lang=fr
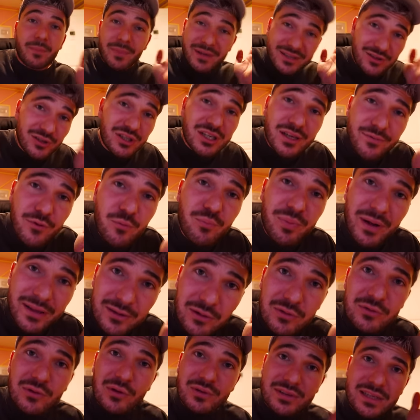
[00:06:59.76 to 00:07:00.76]
parce que j'ai vu plein de
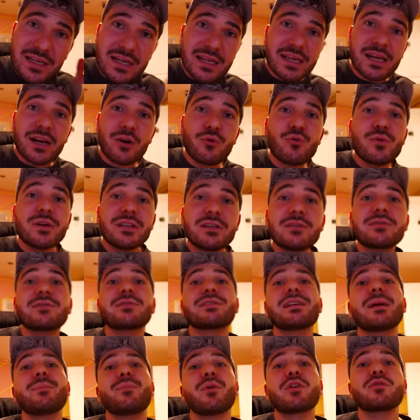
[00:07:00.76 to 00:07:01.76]
trucs dans ces lires où ils disent que
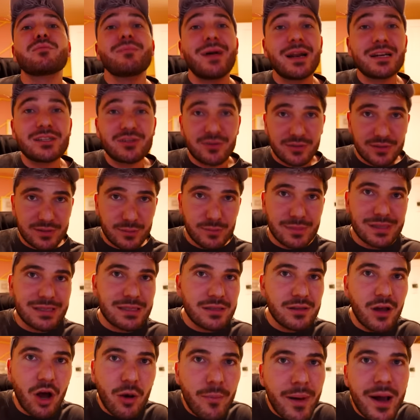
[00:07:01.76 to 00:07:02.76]
ça porte malchance, mais
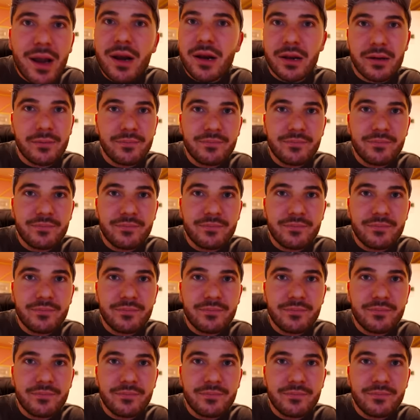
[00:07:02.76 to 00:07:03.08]
c'est normal.